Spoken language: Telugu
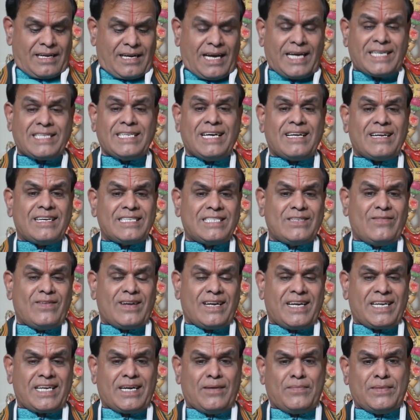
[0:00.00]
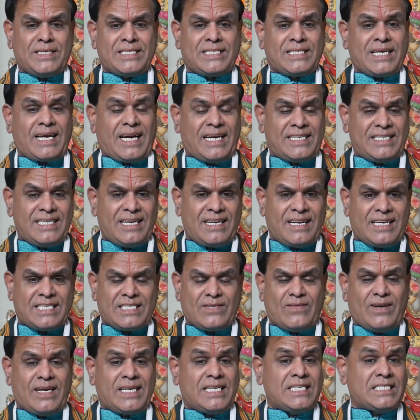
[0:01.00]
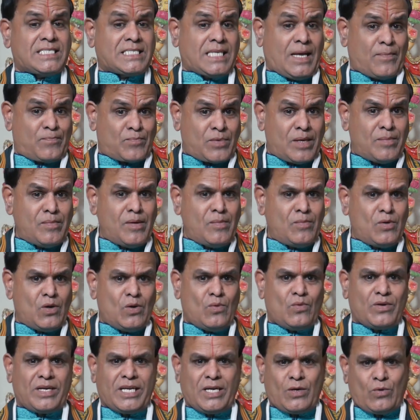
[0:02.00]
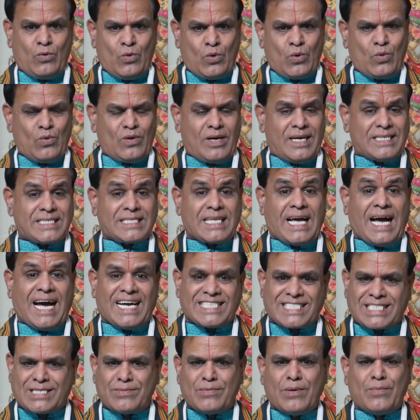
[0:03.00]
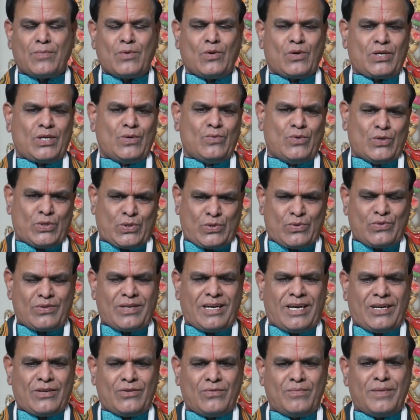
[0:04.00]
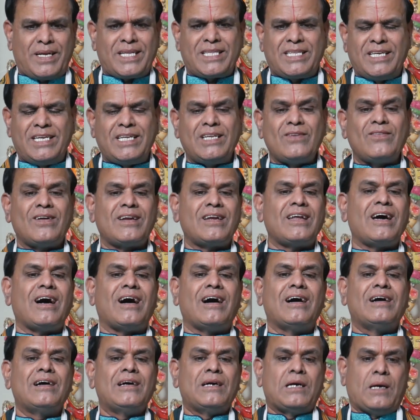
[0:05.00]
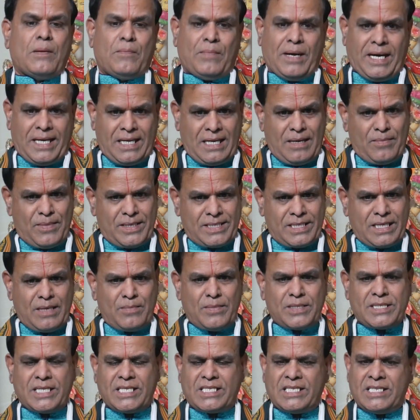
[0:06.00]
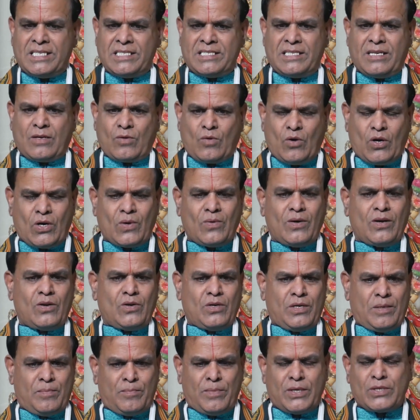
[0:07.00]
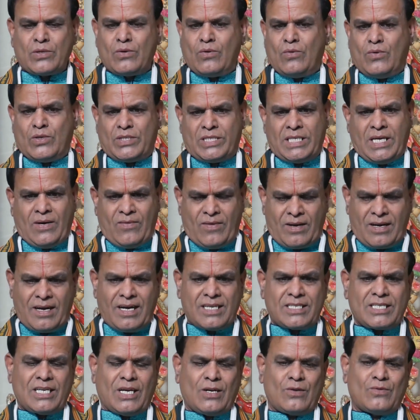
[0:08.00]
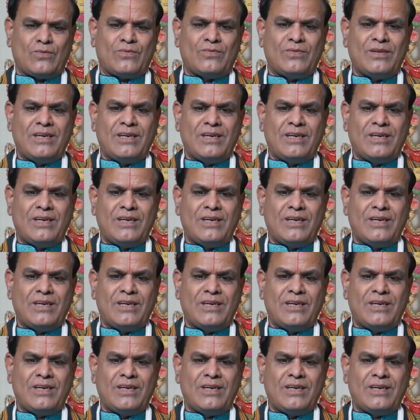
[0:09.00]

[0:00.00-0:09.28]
కన్యారాశి వాళ్ళని గమనిస్తే కన్యారాశి వాళ్ళకి సప్తమంలో ఉండే గురువు కాస్త అష్టమంలోకి వస్తున్నాడు మరి దీనివల్ల భార్యాభర్తల మధ్య చిన్న చిన్న గొడవలు ఇబ్బందులు వచ్చే అవకాశాలు